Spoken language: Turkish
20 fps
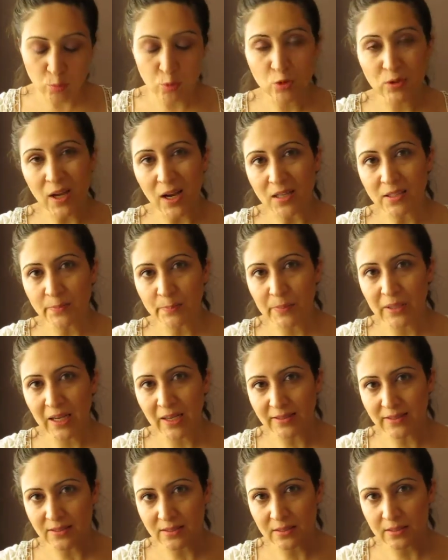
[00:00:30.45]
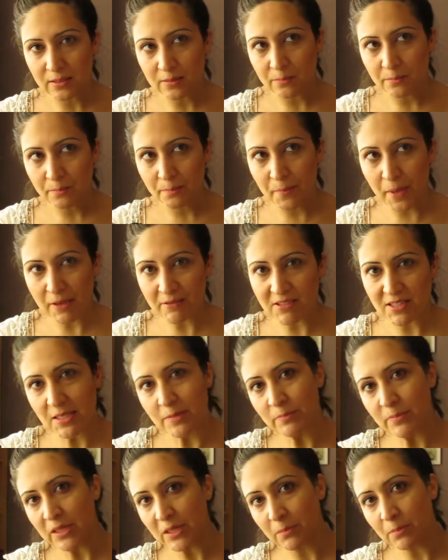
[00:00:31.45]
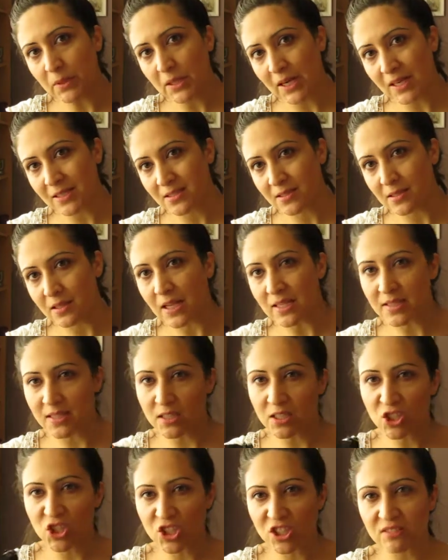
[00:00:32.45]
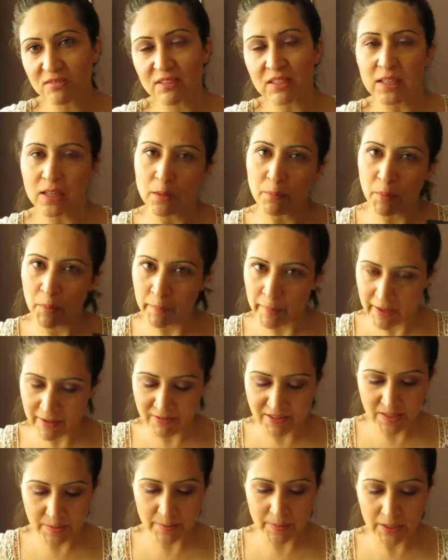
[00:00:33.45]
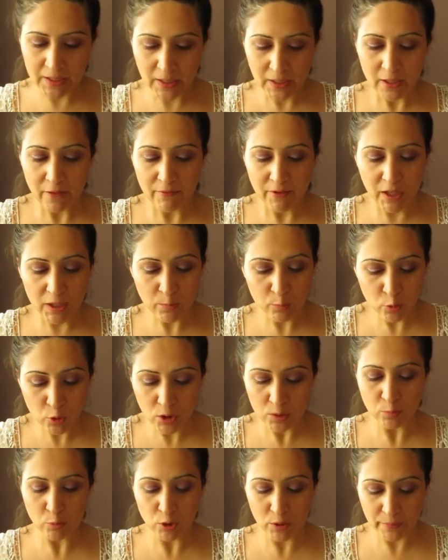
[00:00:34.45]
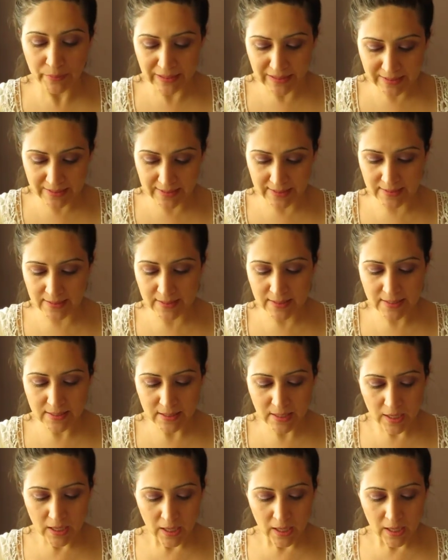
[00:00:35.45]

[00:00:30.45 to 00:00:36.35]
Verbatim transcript: Bunlar biraz mevsimlik, biraz aslında kışlık değil ama mevsimlik. Fakat bunları bulabilirsiniz.